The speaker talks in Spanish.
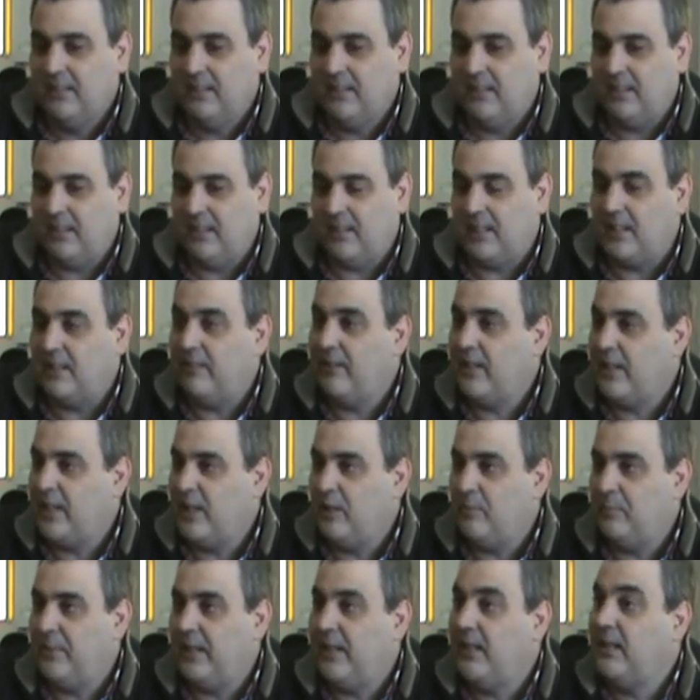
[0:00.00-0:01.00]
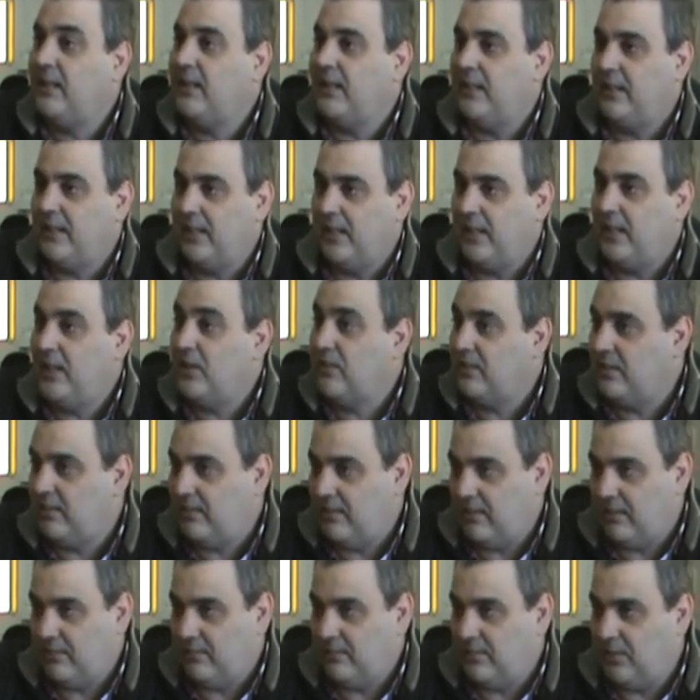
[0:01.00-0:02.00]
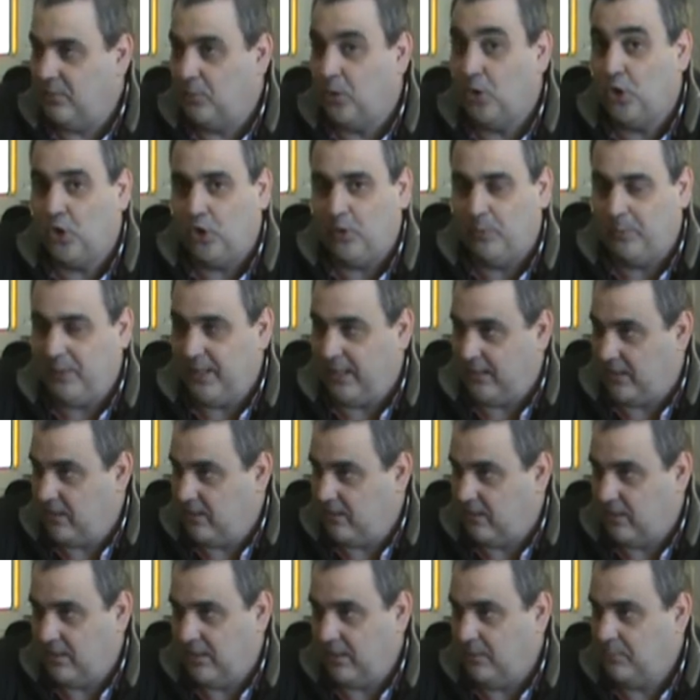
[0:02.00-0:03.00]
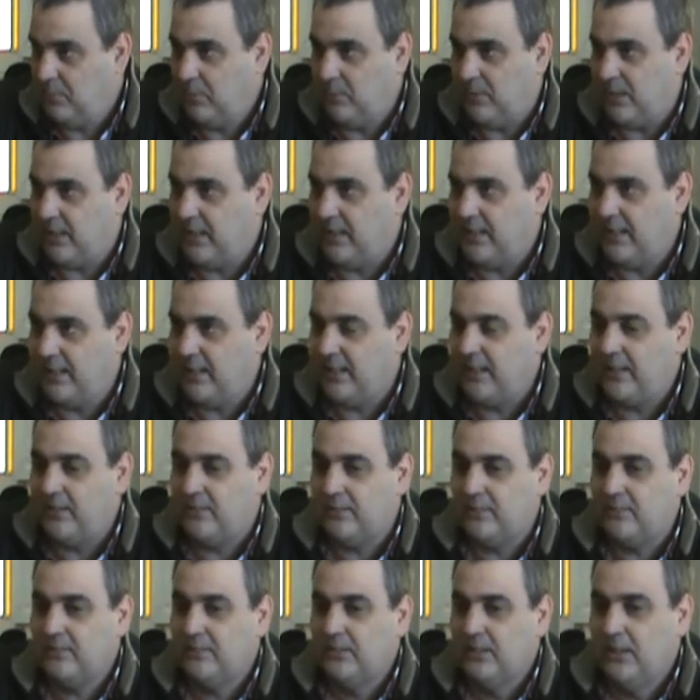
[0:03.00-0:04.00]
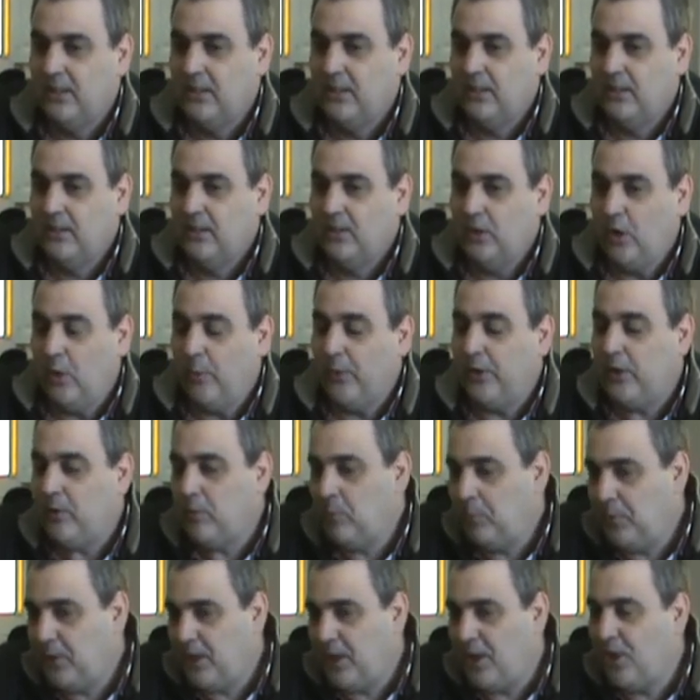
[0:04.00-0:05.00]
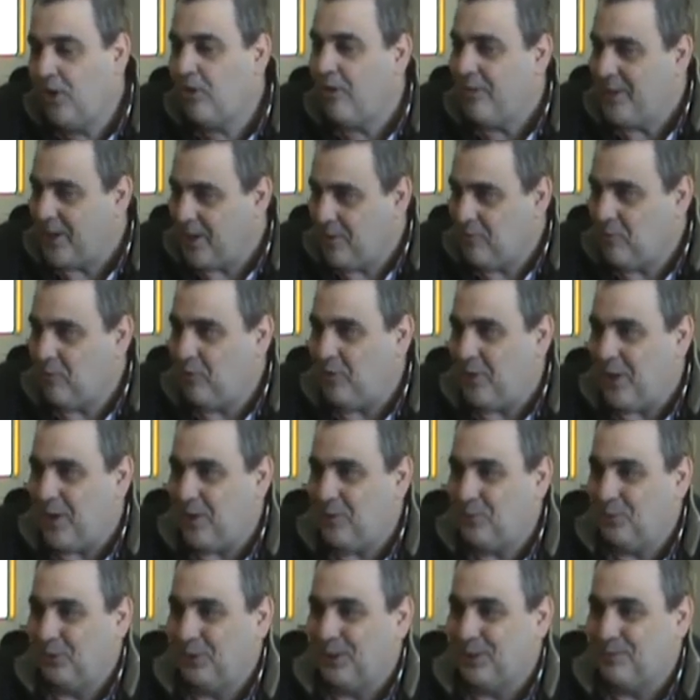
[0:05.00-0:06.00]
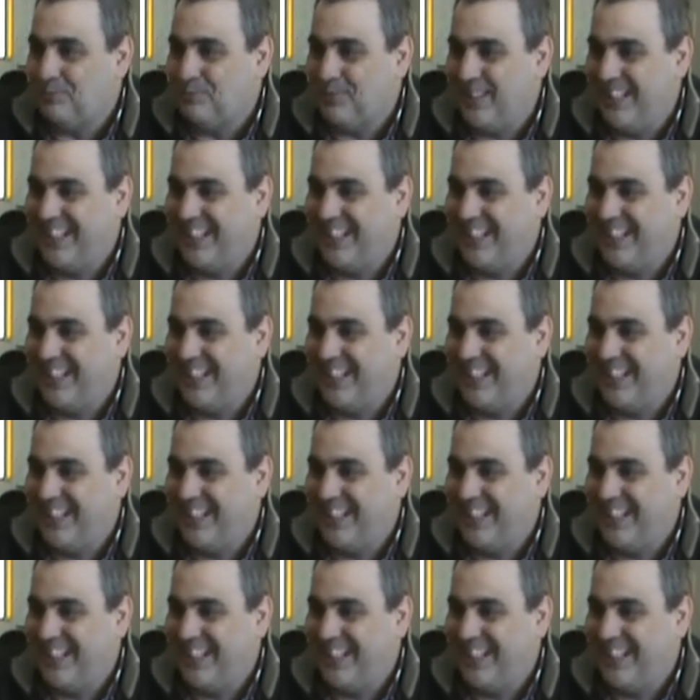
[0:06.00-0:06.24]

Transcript: a través del mail que está ahí, no sé si, si vos lo copiaste y lo querés publicar o o bueno, me pueden encontrar en Facebook también,